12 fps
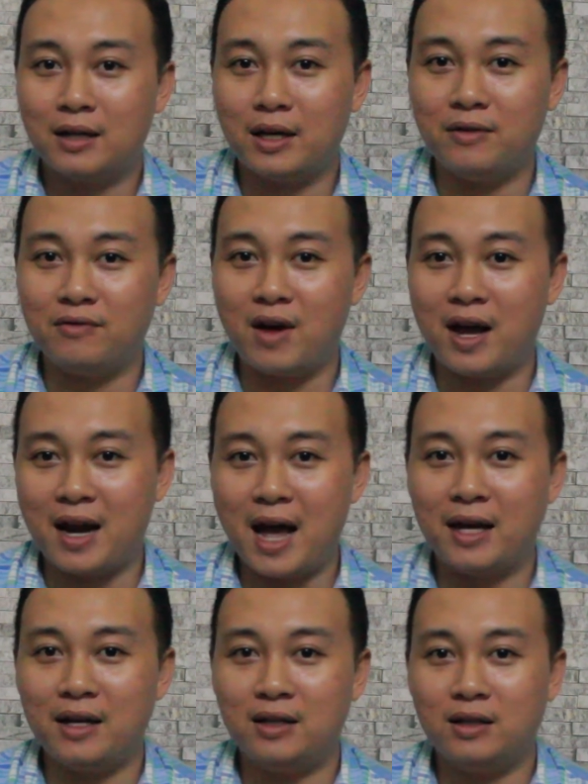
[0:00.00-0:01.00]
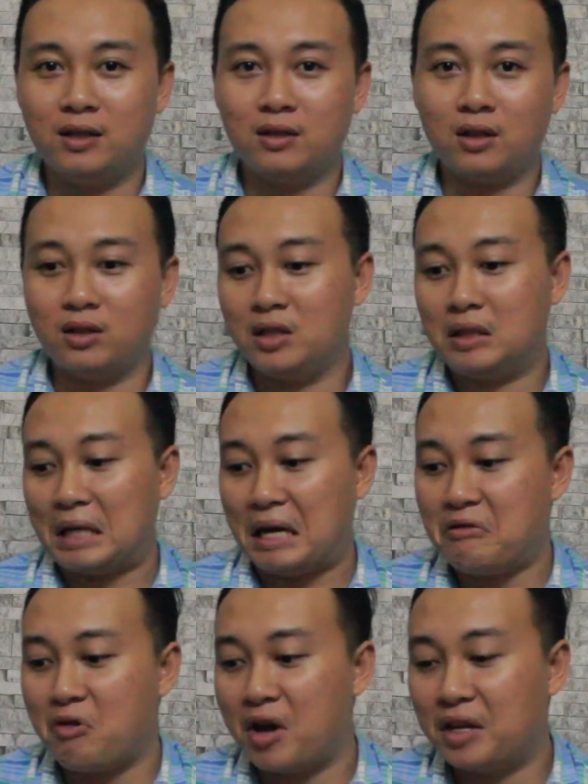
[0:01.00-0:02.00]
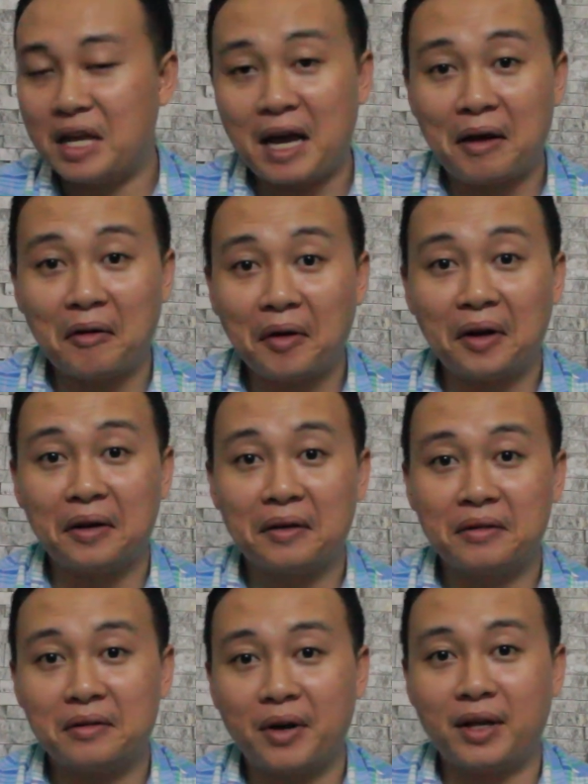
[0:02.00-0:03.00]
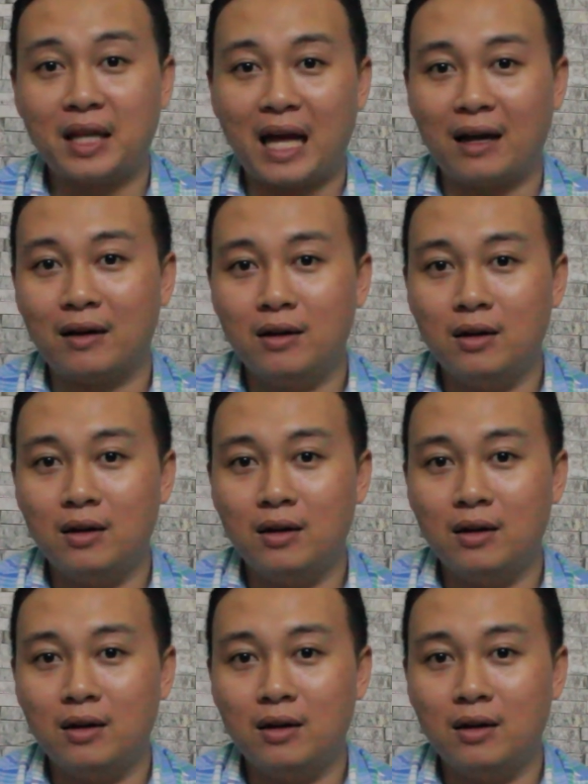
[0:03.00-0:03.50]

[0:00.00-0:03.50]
thì về đây tự nhiên thấy quê nhà hoang tàn,